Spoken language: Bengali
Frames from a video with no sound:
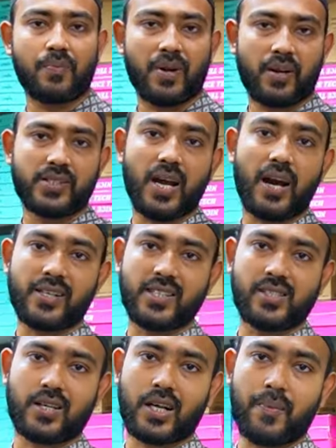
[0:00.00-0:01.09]
আমরা রাখছি আঠাশ
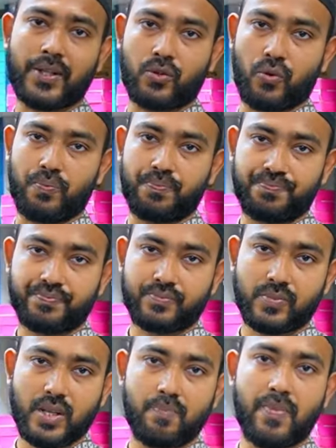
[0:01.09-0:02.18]
হাজার টাকা মাত্র
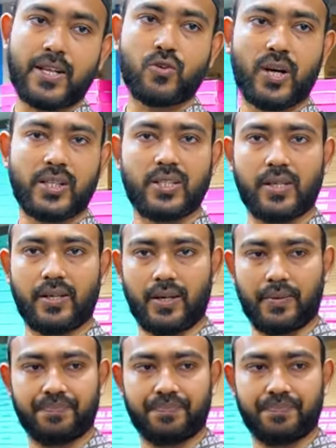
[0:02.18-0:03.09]
আচ্ছা মাত্র আঠাশ হাজার টাকা